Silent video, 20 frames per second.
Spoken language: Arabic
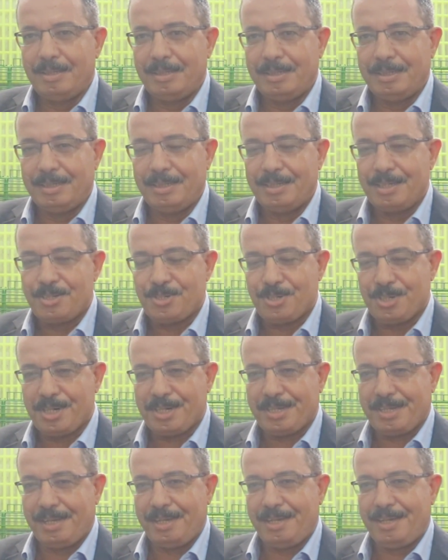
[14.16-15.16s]
آه،
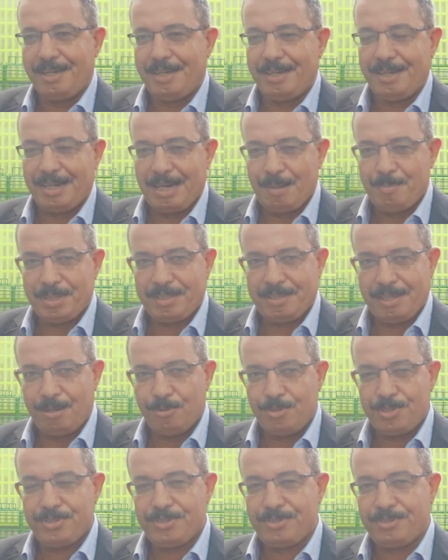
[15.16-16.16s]
الشركة رابت
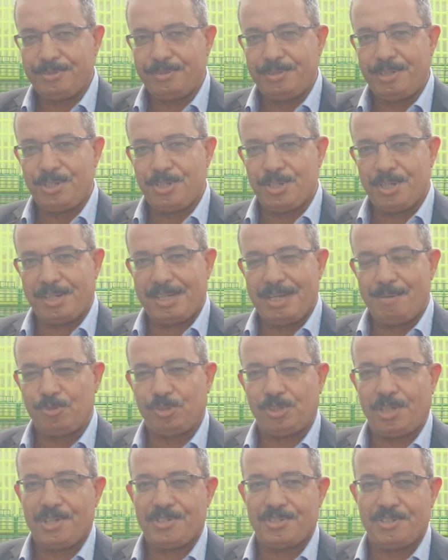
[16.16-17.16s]
هاوس دي شركة
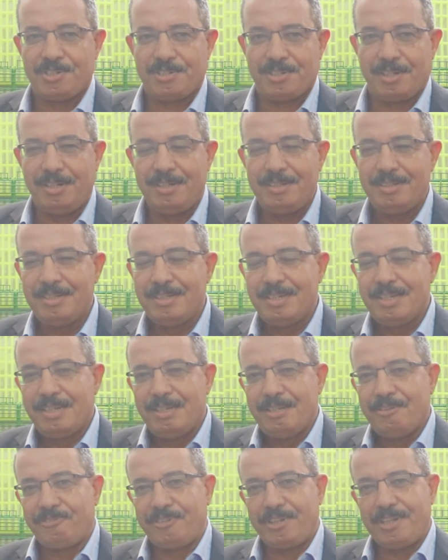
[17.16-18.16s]
متخصصة
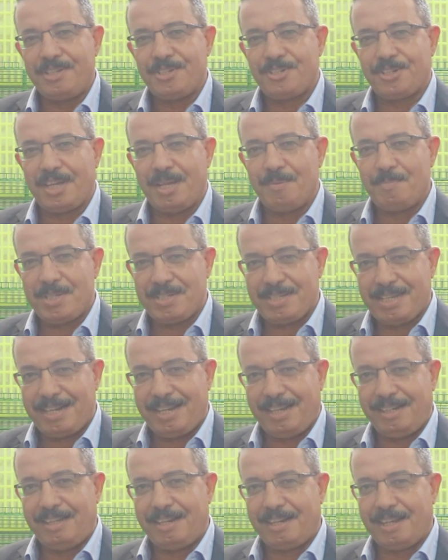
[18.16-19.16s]
في إنشاء
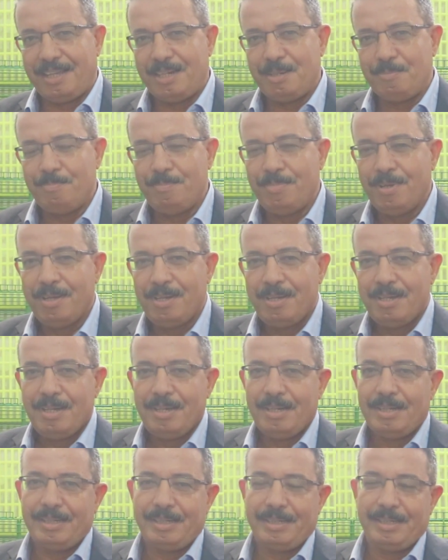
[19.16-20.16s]
مزارع الأرانب
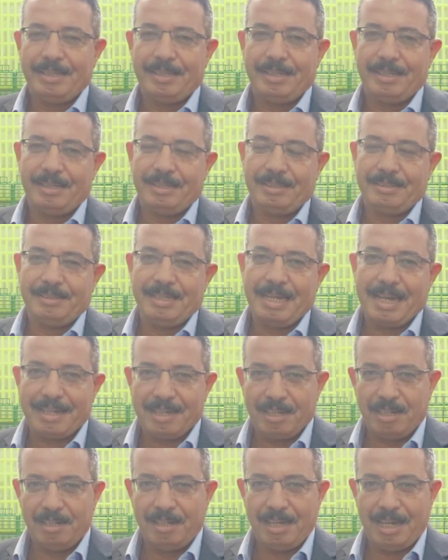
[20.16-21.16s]
آه،
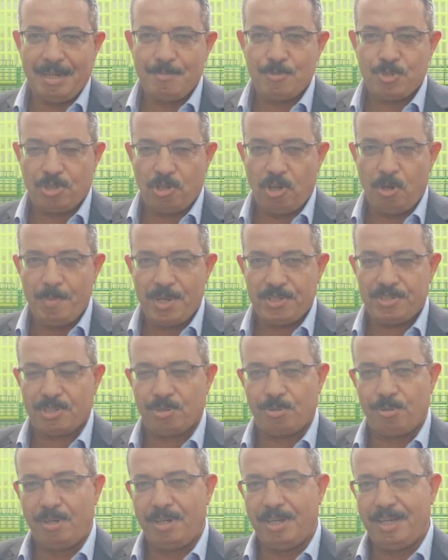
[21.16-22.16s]
داخل على مستوى
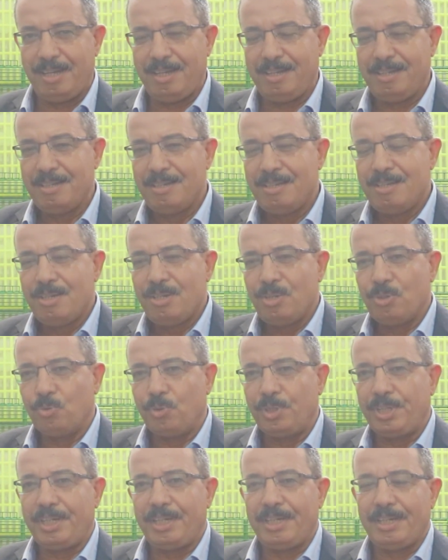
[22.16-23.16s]
مصر كلها
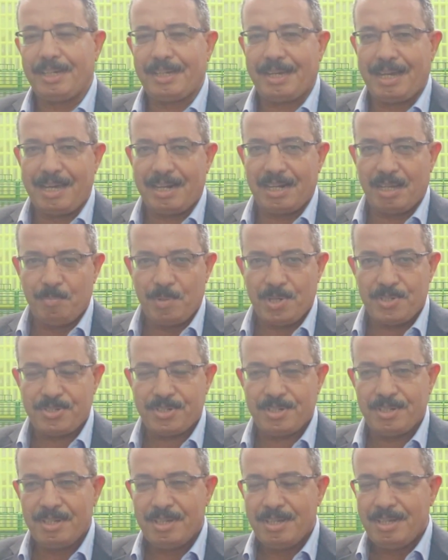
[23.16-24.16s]
وخارج
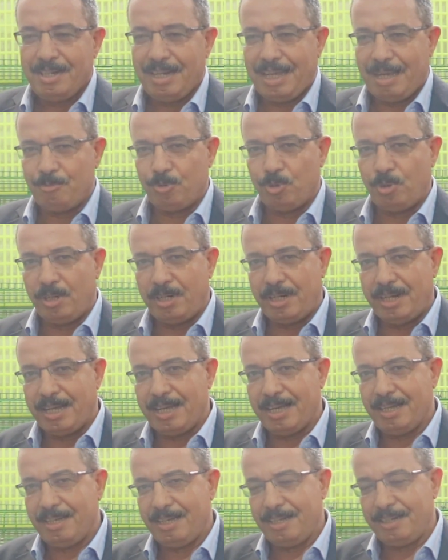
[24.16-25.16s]
مصر الحمد
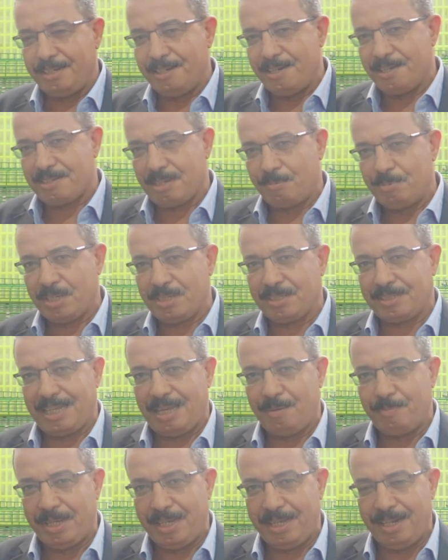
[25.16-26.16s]
لله لنا
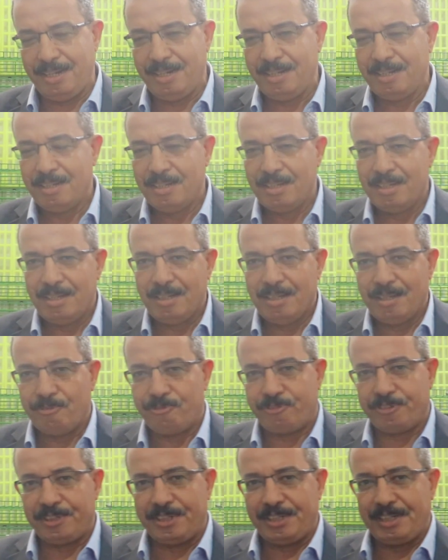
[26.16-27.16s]
سابقة أعمال
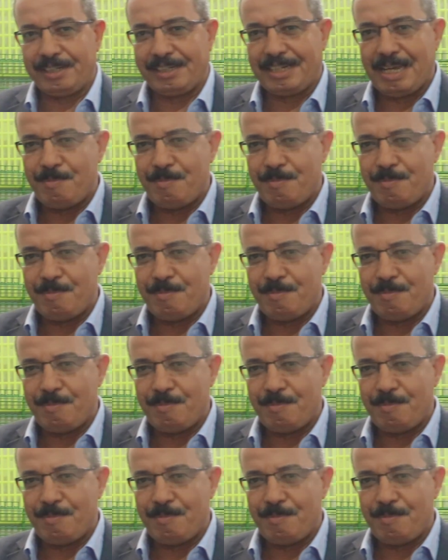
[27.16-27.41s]
في